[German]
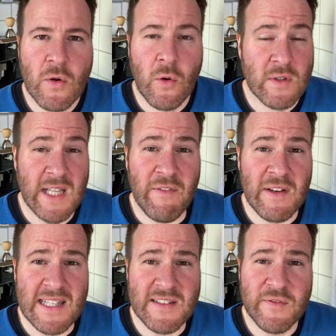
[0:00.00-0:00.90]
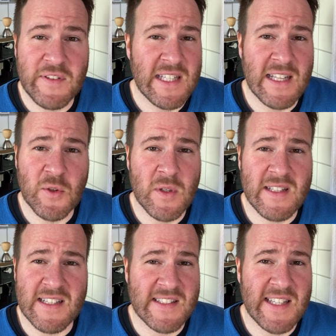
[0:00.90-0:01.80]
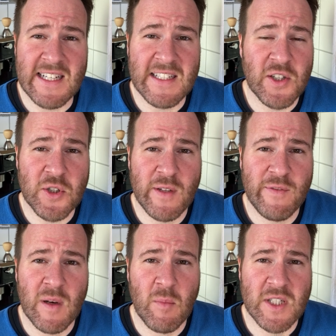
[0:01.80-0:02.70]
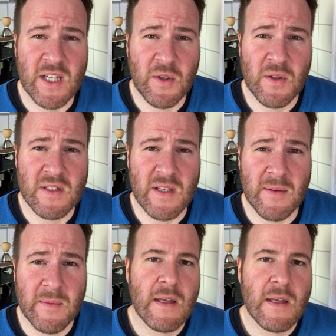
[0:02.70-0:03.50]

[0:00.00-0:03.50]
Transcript: Und da verlassen viele natürlich das sinkende Schiff von Mutterkirche.